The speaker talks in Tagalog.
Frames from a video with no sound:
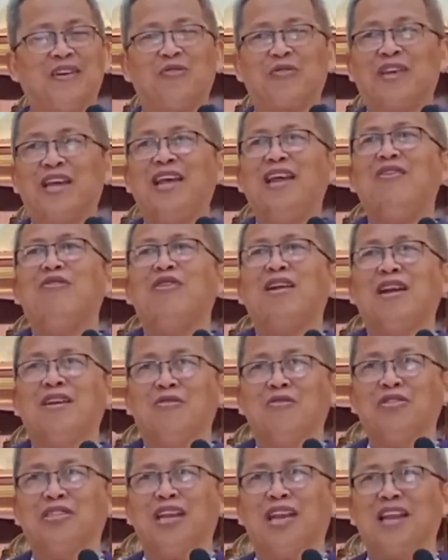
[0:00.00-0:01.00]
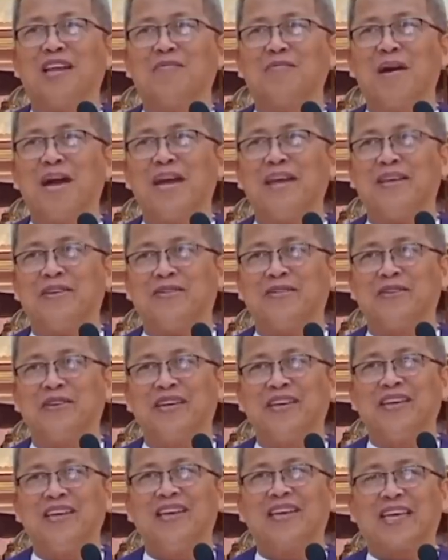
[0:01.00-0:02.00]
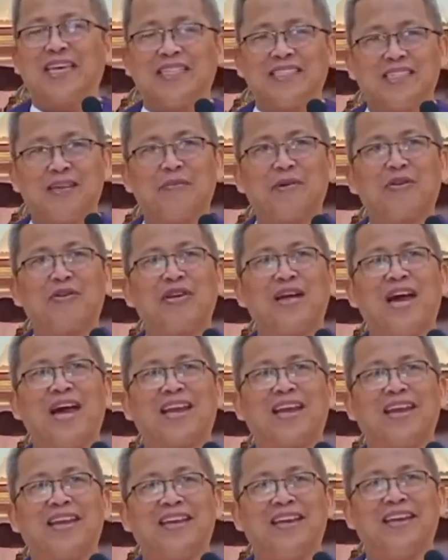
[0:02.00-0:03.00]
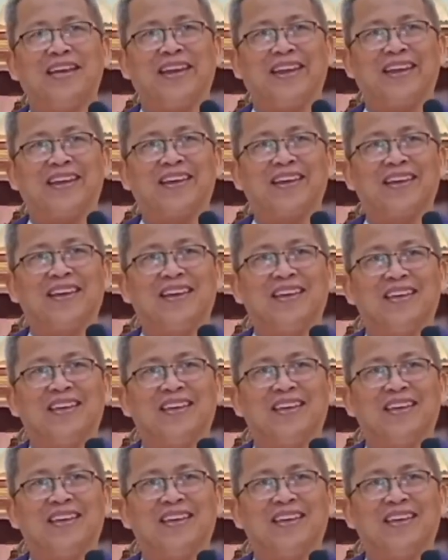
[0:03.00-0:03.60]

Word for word: Nanugilon na noon silag maayo. Kinsa maroy hari din eh.